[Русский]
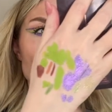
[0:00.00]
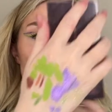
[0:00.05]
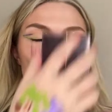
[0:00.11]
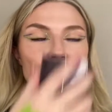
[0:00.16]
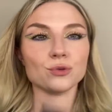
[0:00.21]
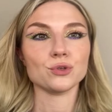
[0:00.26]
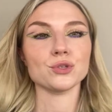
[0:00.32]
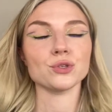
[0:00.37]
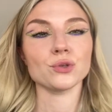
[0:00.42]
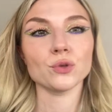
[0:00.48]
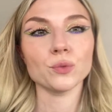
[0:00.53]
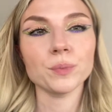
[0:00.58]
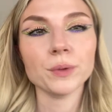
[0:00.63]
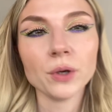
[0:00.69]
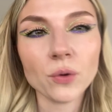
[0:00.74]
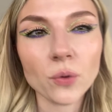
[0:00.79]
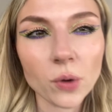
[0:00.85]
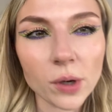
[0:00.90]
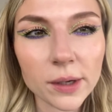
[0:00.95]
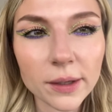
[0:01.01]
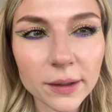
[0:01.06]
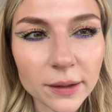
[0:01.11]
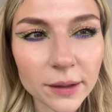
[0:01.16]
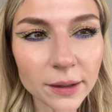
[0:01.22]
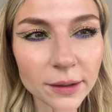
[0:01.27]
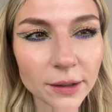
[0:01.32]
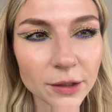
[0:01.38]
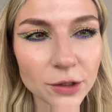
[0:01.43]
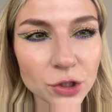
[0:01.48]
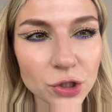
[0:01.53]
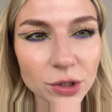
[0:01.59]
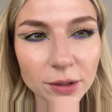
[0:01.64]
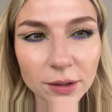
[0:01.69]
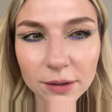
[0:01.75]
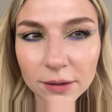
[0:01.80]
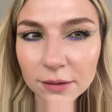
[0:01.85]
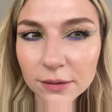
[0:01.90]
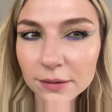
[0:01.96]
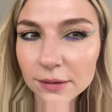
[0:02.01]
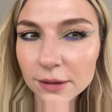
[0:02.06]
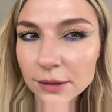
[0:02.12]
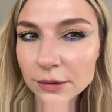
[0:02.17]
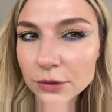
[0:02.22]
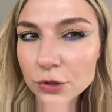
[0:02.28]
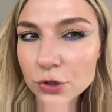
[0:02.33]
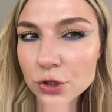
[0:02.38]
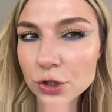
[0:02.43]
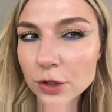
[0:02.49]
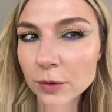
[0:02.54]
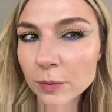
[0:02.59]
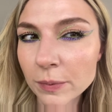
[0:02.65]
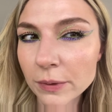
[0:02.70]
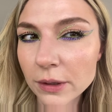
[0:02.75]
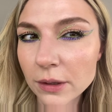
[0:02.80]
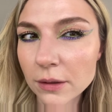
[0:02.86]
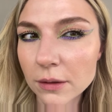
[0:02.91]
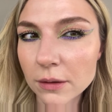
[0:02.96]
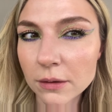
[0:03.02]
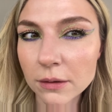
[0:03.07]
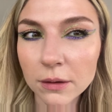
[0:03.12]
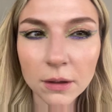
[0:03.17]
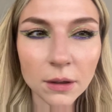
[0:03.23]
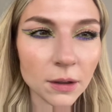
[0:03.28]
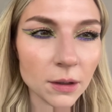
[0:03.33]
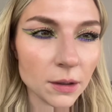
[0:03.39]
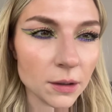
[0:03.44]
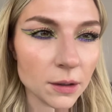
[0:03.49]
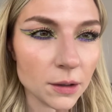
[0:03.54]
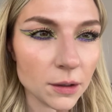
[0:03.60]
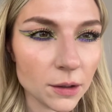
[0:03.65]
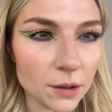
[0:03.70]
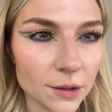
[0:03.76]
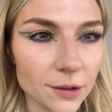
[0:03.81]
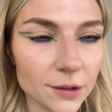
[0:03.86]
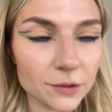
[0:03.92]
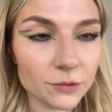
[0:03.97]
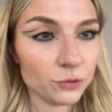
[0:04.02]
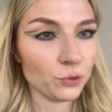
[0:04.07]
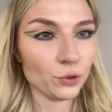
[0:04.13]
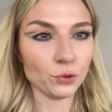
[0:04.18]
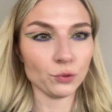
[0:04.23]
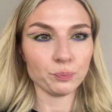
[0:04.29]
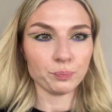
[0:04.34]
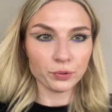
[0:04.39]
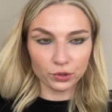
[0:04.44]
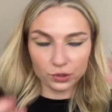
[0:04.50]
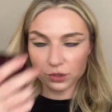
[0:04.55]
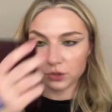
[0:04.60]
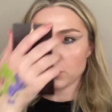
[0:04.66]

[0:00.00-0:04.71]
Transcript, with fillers: Слушайте, ну прикольно, конечно, эти шипики. Ну и просто